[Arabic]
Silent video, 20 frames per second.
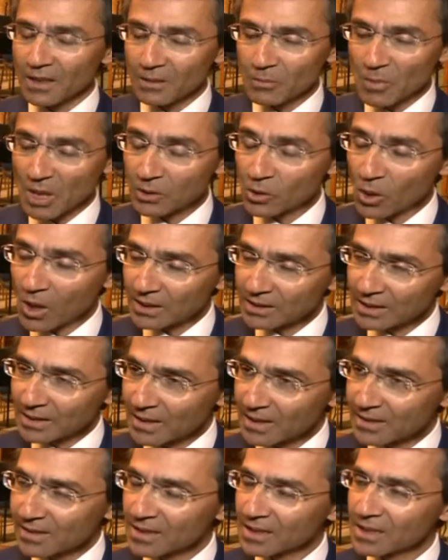مقطوعات
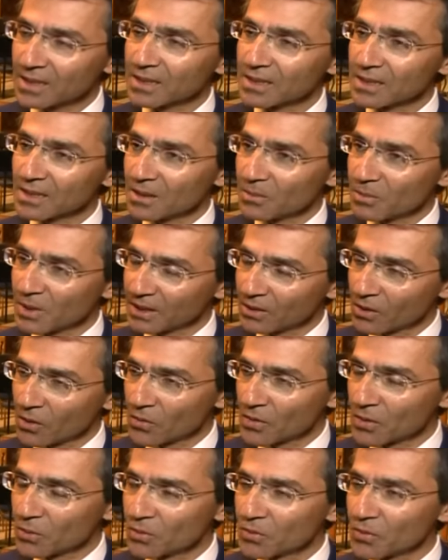كلاسيكيه
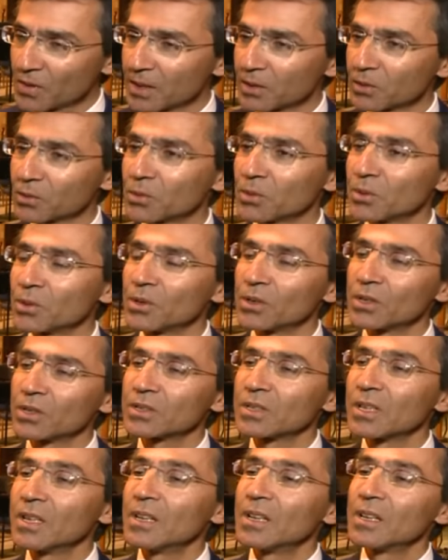بيتهوفن اوفرتور
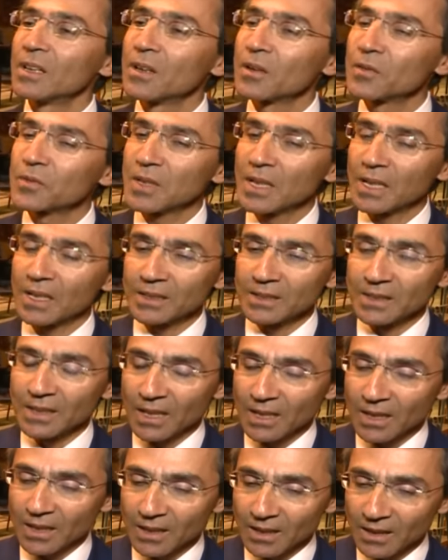آه، في
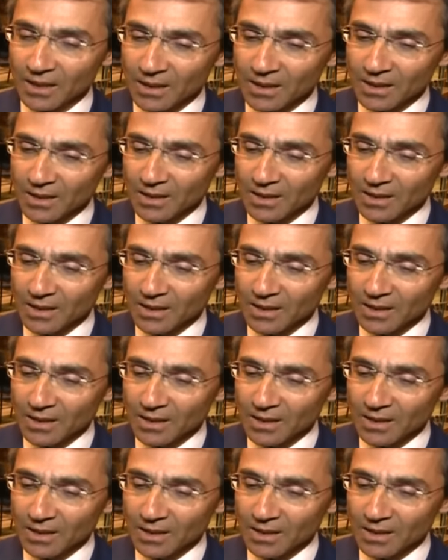عنا